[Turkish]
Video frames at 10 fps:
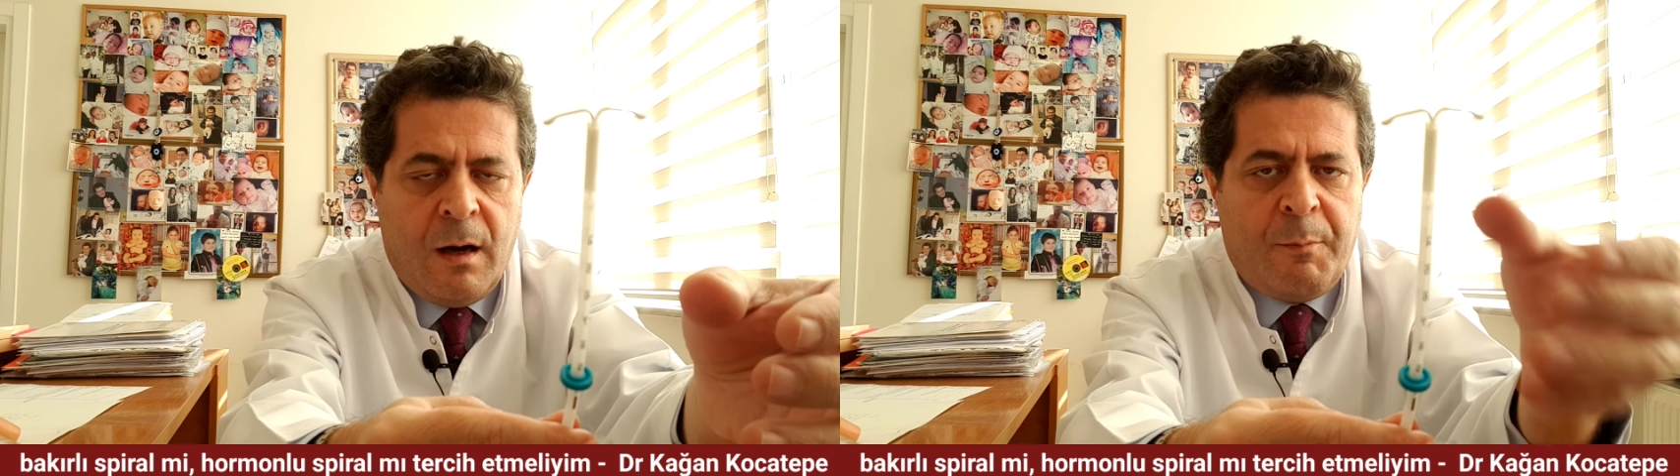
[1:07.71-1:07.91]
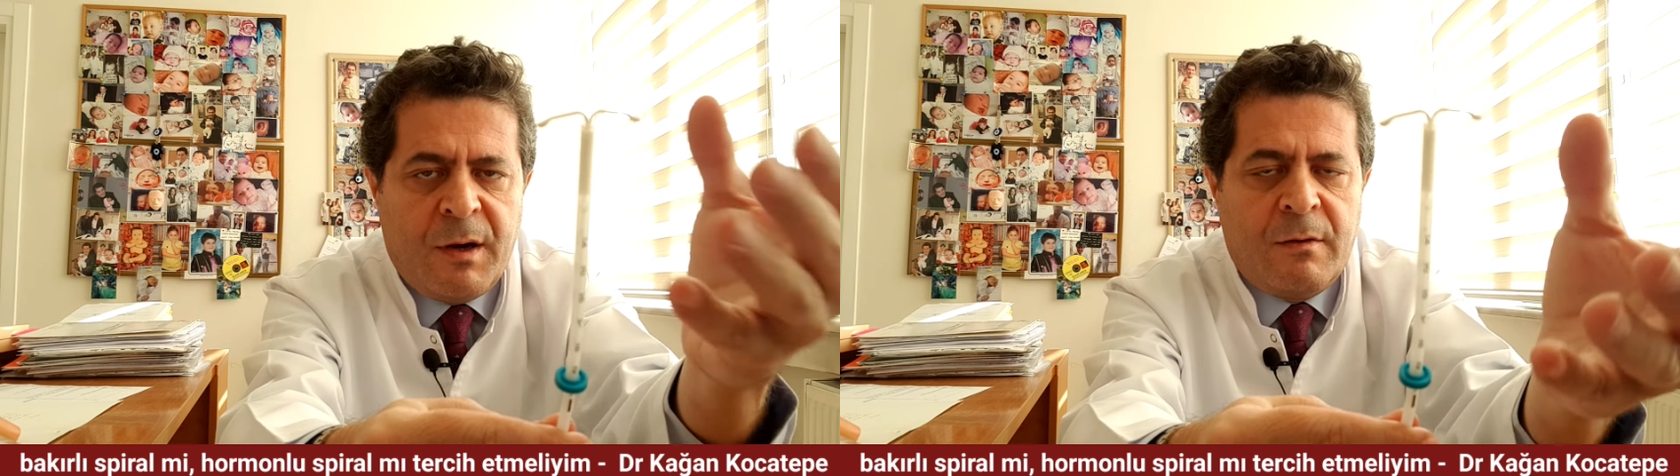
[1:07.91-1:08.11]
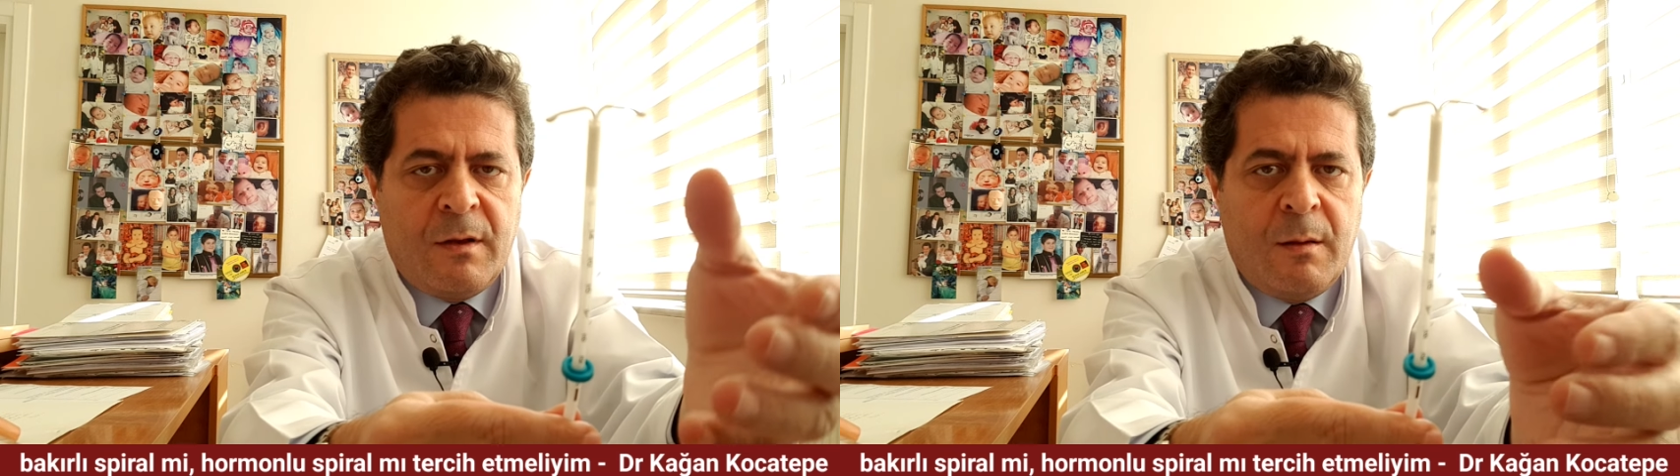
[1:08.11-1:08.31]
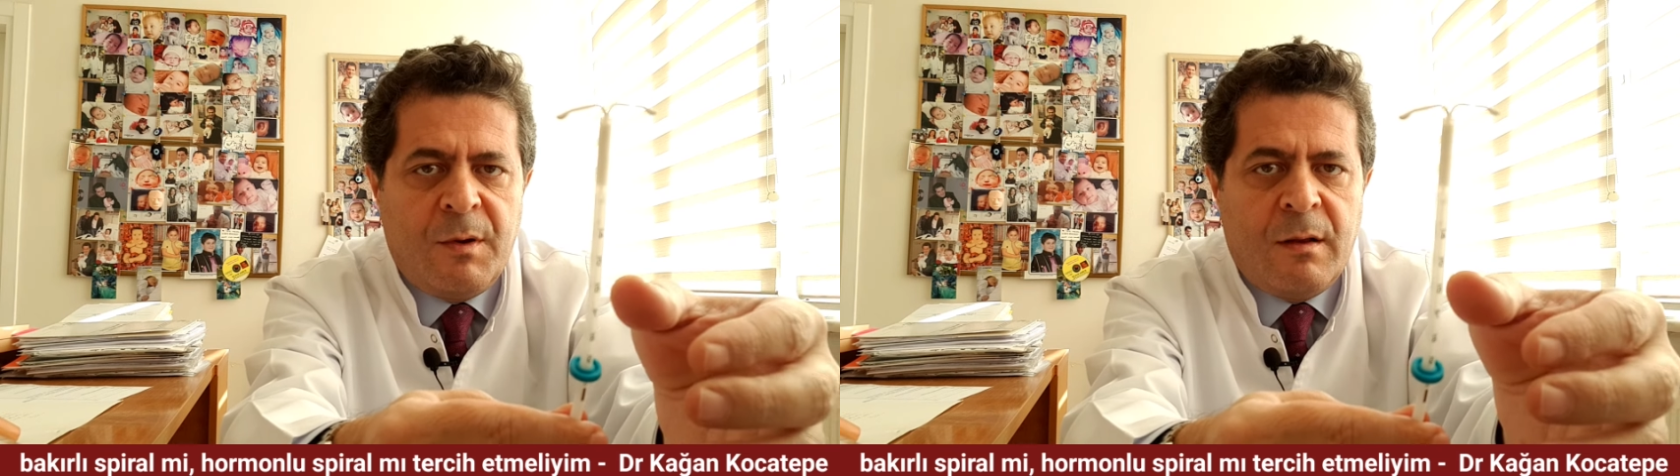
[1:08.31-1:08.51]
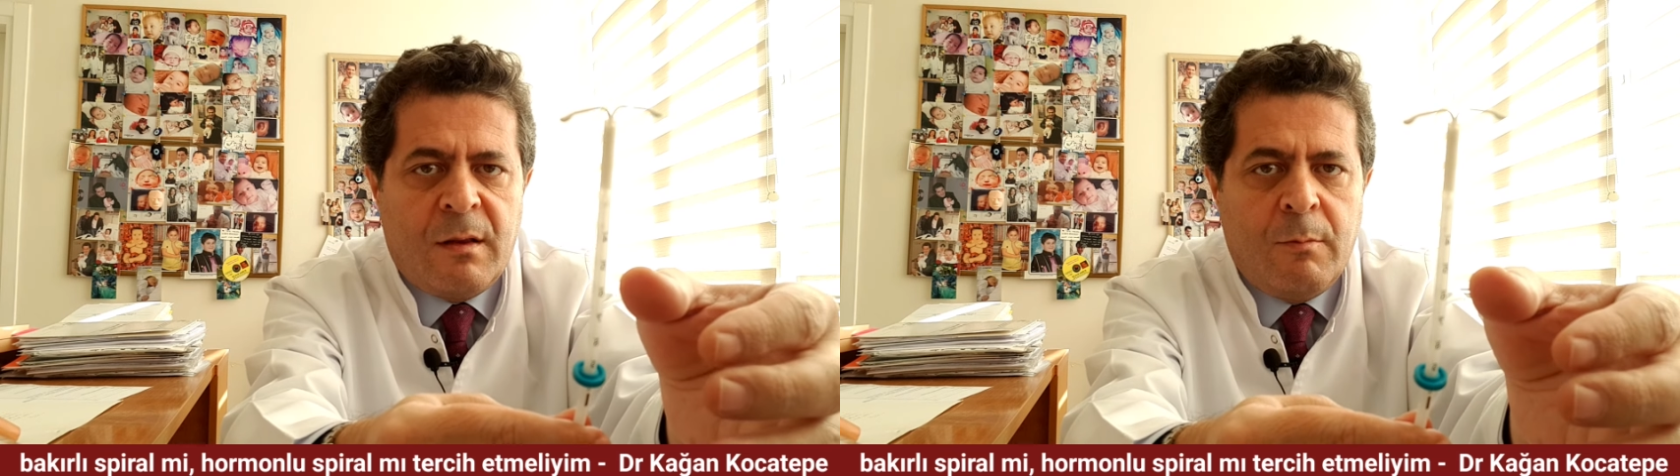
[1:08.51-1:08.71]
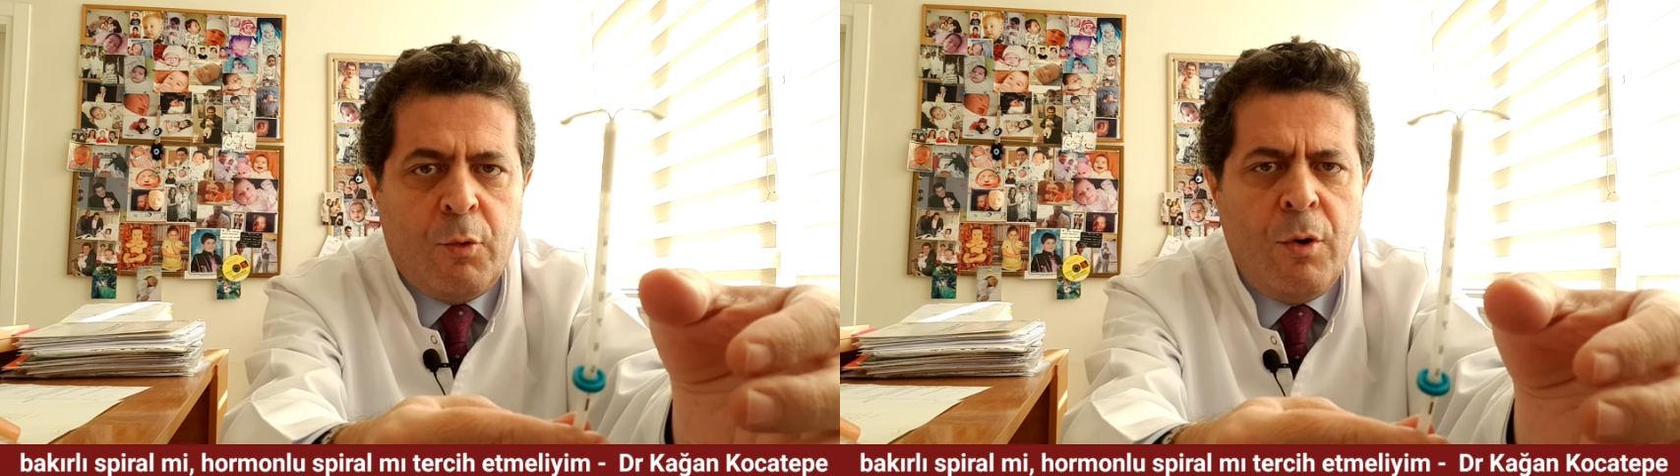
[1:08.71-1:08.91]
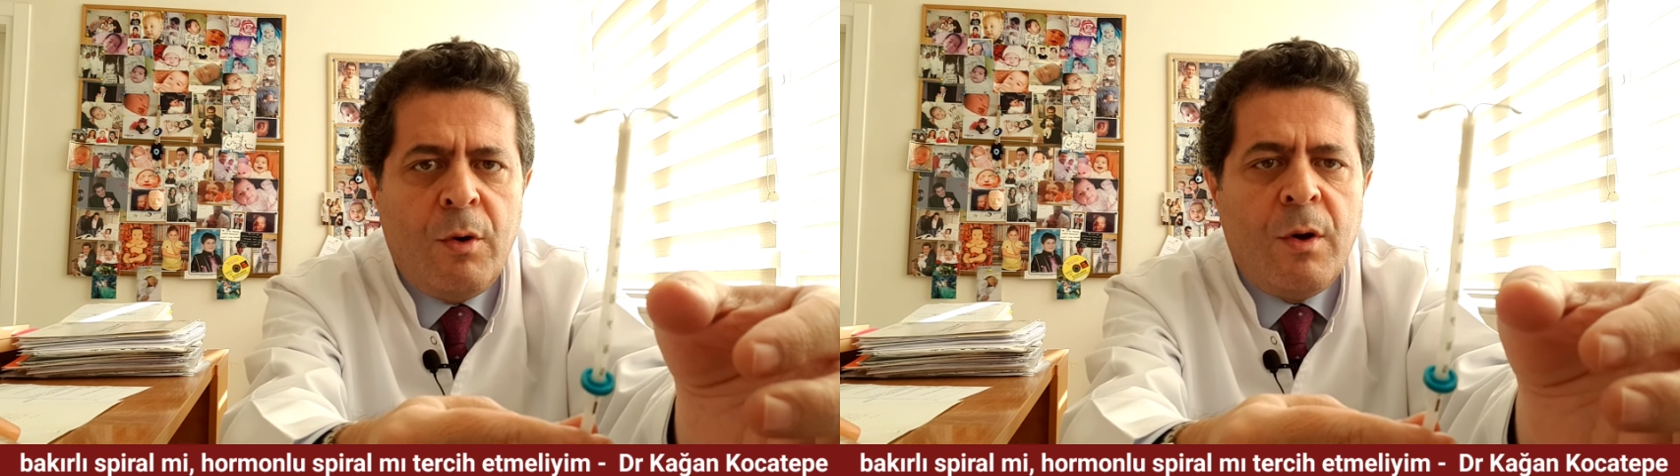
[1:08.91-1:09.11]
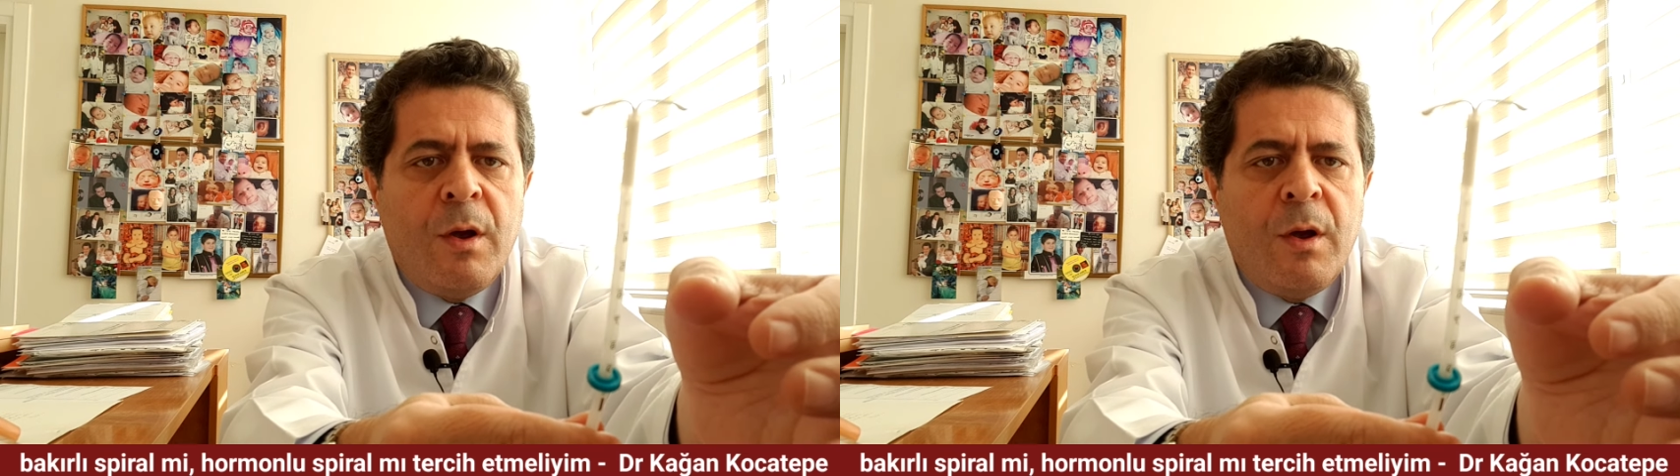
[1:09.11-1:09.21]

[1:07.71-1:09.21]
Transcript: aparatıyla birlikte bu.